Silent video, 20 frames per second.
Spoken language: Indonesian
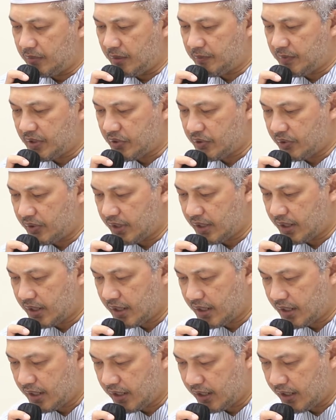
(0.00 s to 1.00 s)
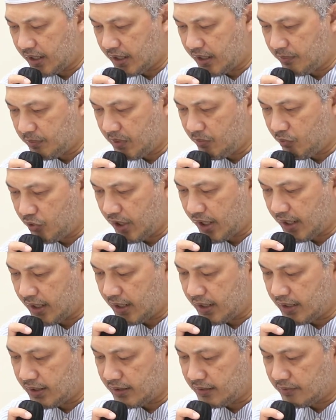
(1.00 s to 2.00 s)
Bapak Saudara yang kami
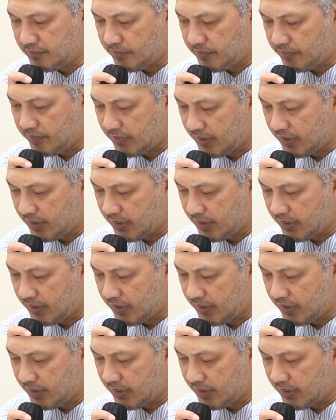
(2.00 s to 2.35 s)
muliakan,